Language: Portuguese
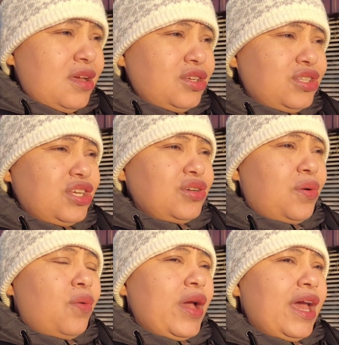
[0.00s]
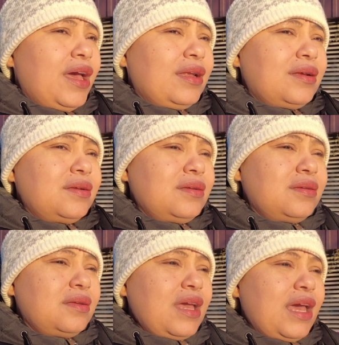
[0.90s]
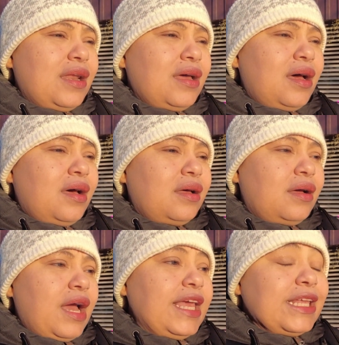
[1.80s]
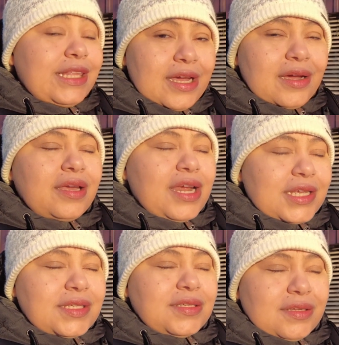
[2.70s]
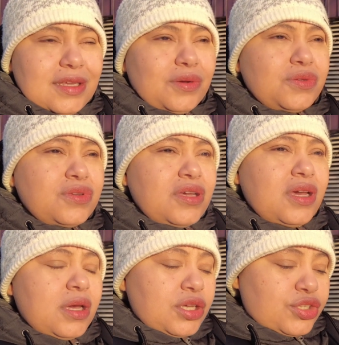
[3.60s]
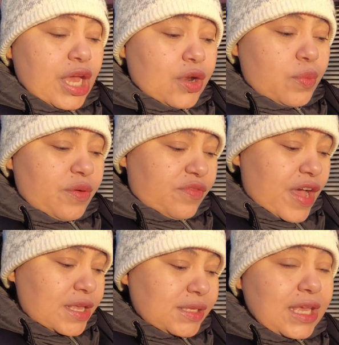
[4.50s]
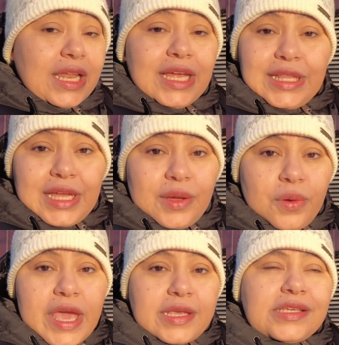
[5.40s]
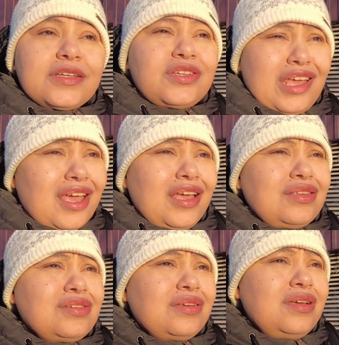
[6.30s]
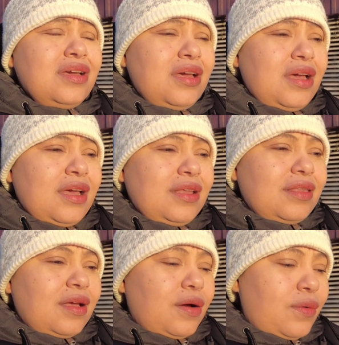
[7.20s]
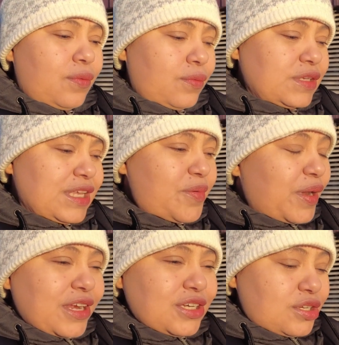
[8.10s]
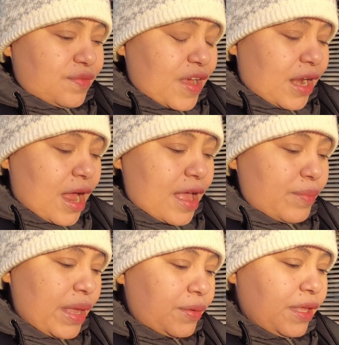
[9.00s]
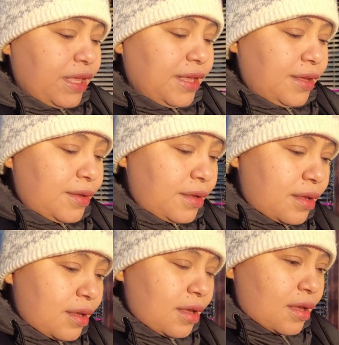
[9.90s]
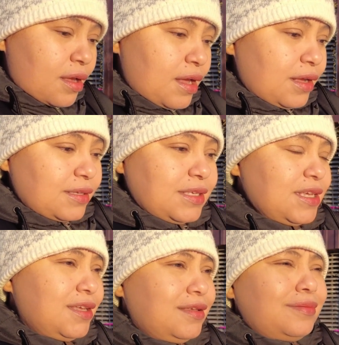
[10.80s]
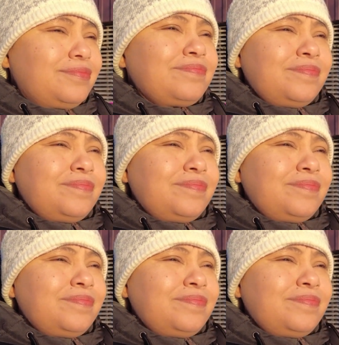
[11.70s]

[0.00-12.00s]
esteja com ela. Ela ainda, graças a Deus, está numa fase que ela ainda reconhece a gente. Então, sempre que a gente vai lá é meio que assim